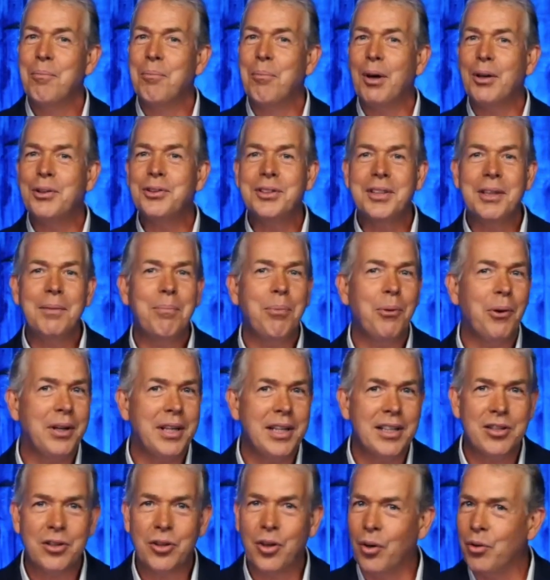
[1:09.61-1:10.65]
Большинство
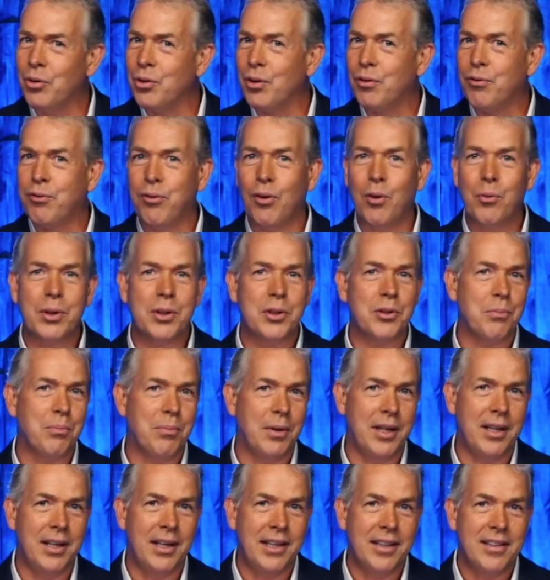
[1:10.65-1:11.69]
не очень любит
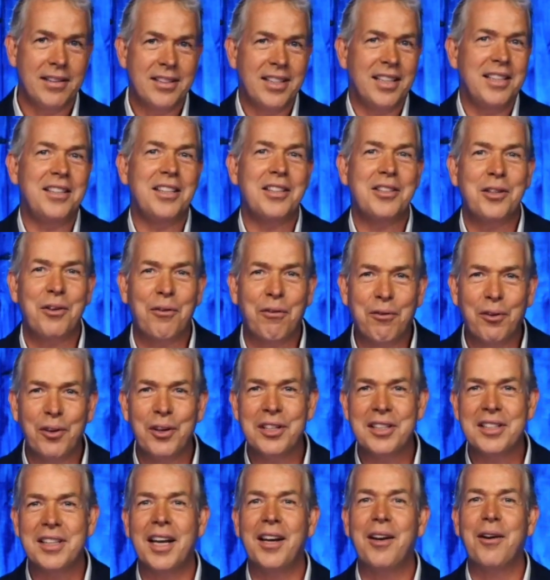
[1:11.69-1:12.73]
понедельник, так как это первый
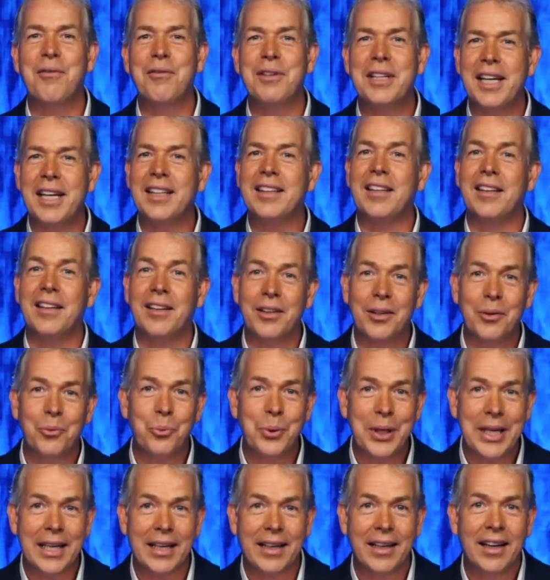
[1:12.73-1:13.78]
день еще одной трудовой
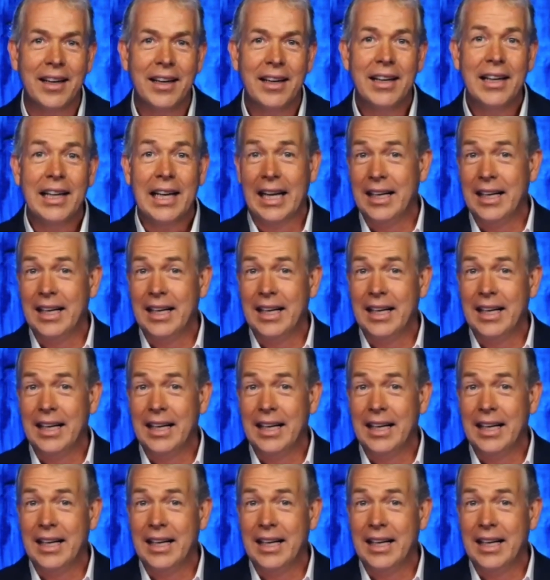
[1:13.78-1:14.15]
недели,